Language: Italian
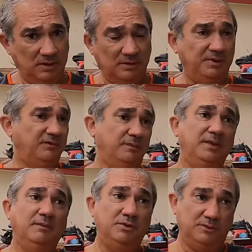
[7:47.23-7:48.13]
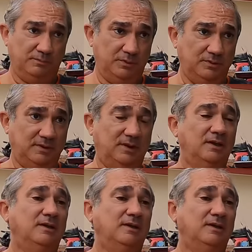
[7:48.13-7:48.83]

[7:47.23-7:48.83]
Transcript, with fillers: la mia famiglia mi sopporta